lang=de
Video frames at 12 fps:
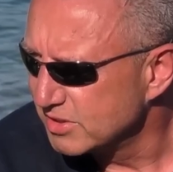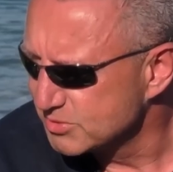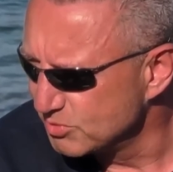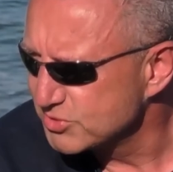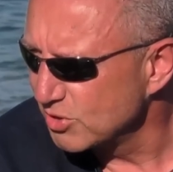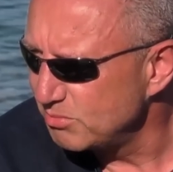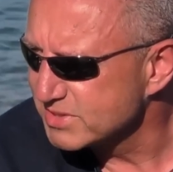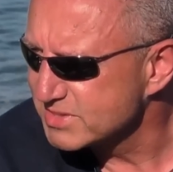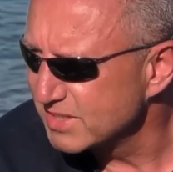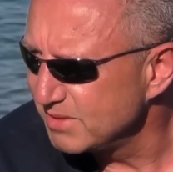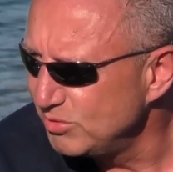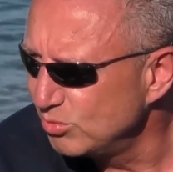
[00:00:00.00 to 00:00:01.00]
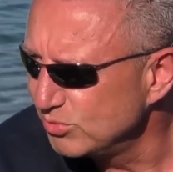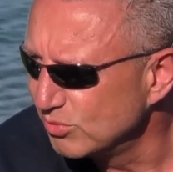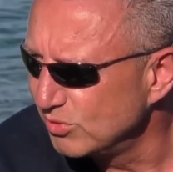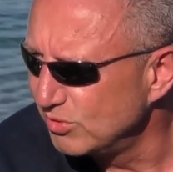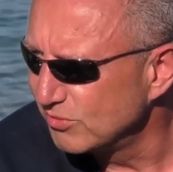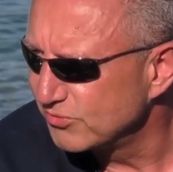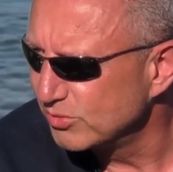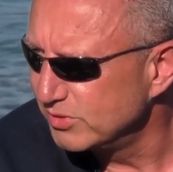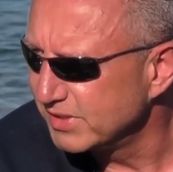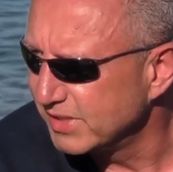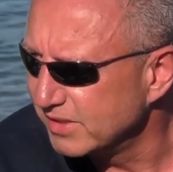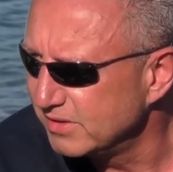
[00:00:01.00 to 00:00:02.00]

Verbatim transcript: Das muss auch mal zehn Minuten ohne Luft holen